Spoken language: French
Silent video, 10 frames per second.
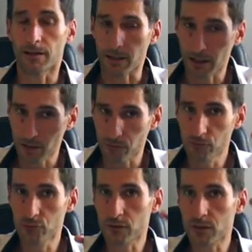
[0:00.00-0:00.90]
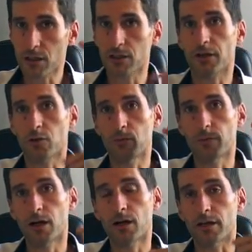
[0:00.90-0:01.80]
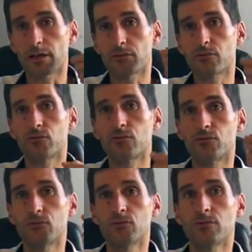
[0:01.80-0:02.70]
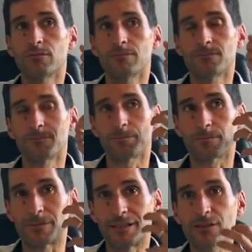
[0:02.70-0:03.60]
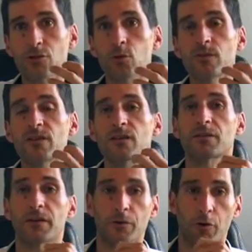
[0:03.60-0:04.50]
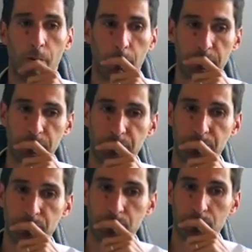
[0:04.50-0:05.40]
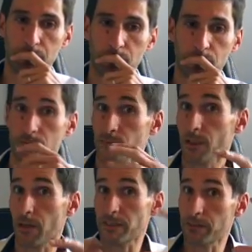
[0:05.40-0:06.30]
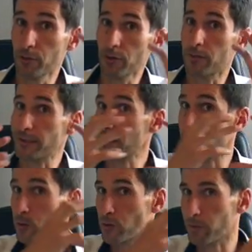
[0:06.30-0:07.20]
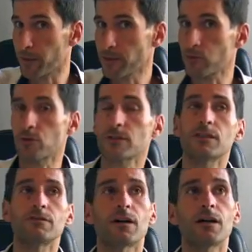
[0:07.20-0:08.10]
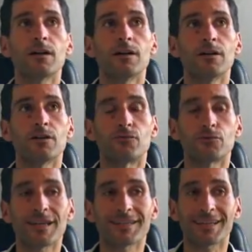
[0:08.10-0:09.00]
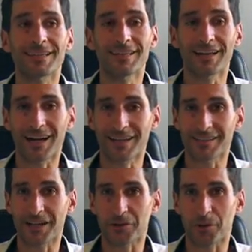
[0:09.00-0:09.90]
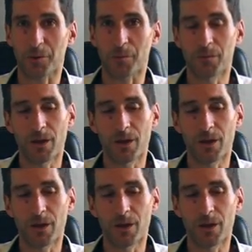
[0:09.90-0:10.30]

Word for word: Et là, vous vous tirez vers le bas et vous vous détruisez intérieurement. Un petit peu comme la sclérose en plaques qui va vous attaquer intérieurement.